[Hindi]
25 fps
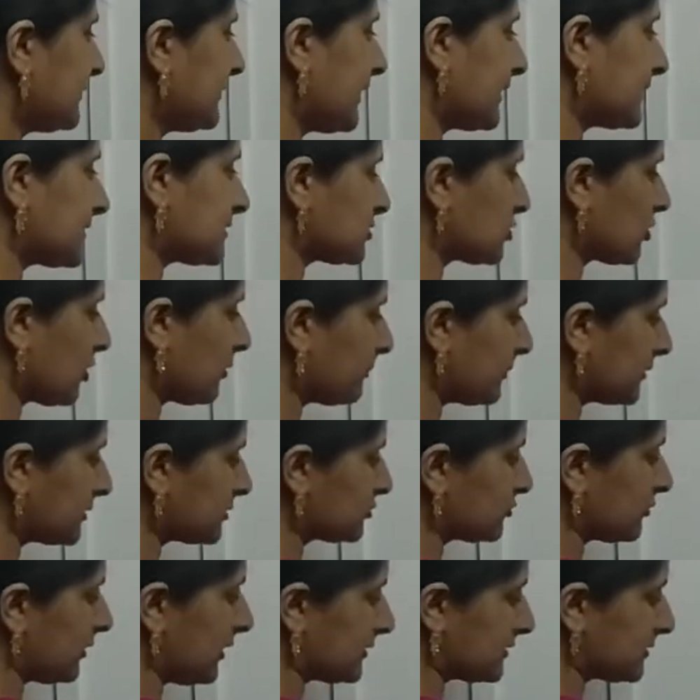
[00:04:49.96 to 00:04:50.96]
नेक्स्ट टॉपिक
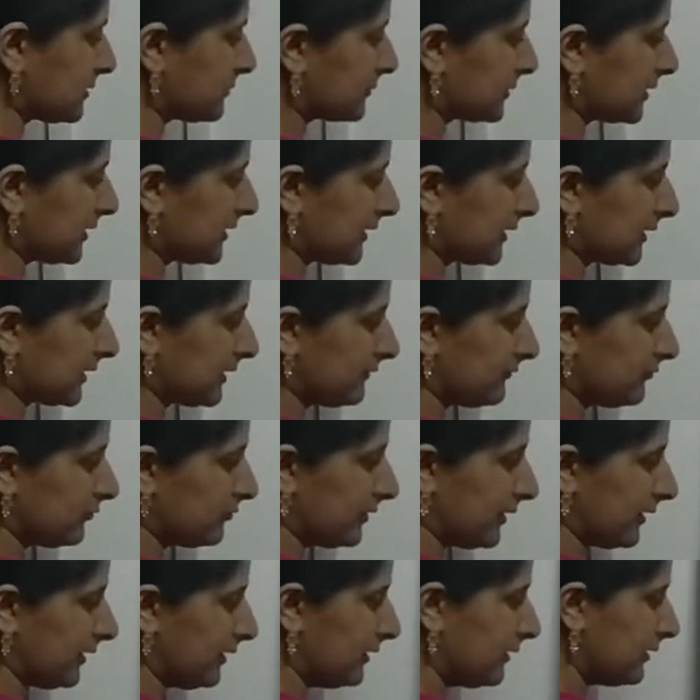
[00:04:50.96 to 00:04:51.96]
जो आज हम करेंगे वो
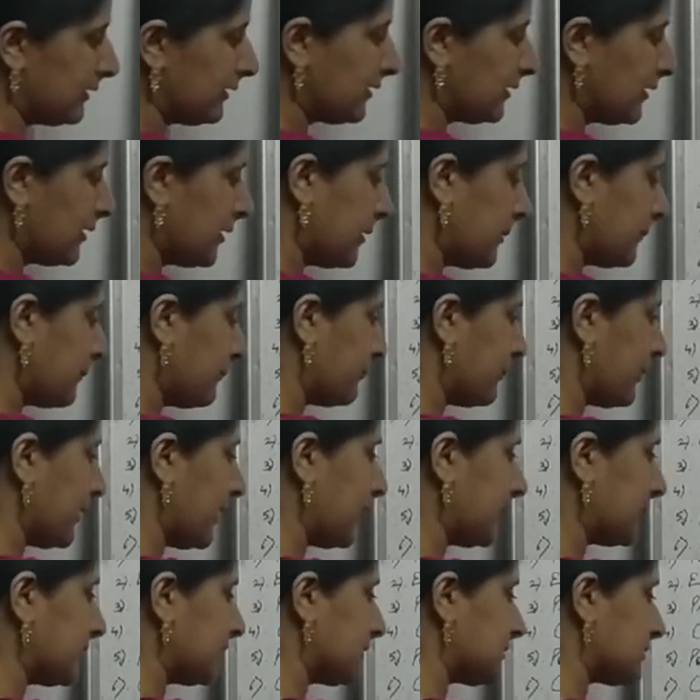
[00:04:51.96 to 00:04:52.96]
है
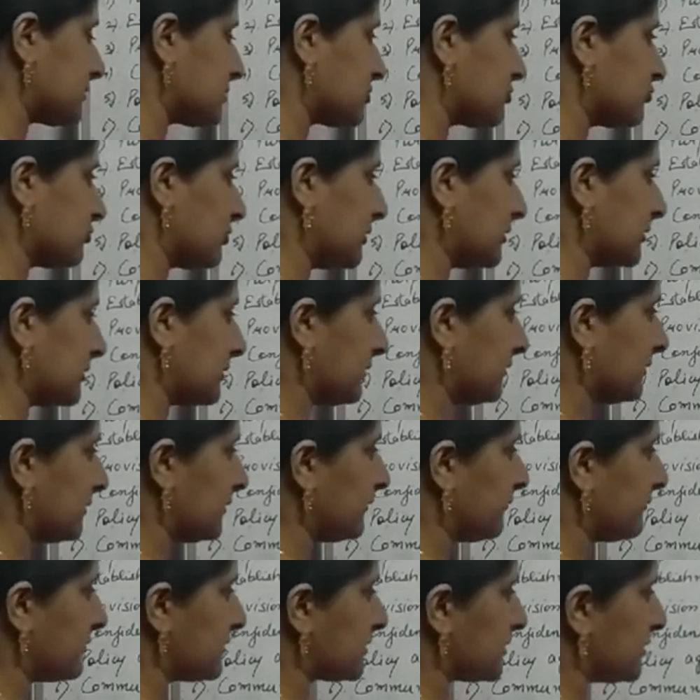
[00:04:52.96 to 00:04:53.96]
बैरियर्स टू
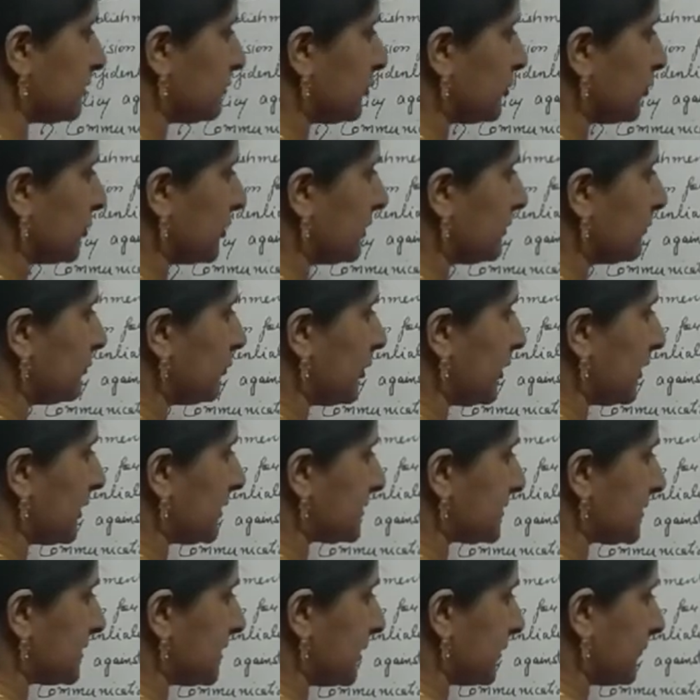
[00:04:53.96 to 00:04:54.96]
इंटरनल विसल ब्लोइंग
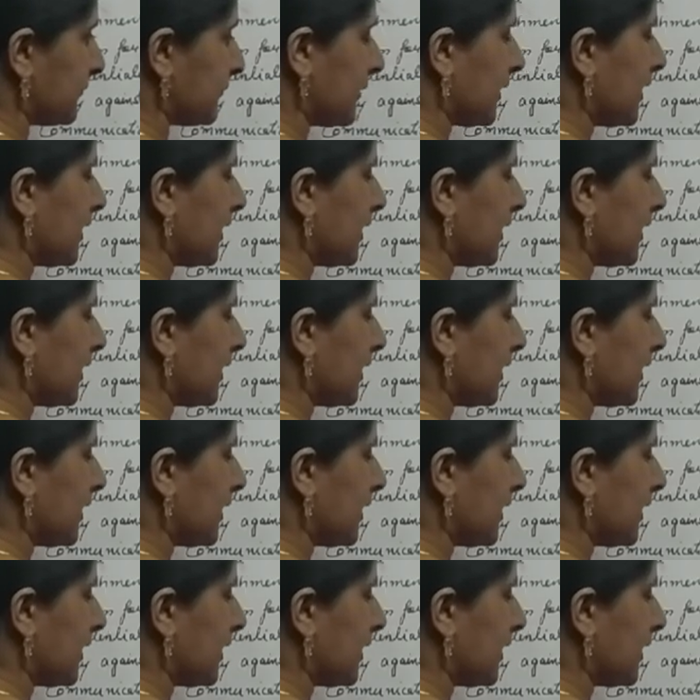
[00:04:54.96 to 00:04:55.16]
पॉलिसी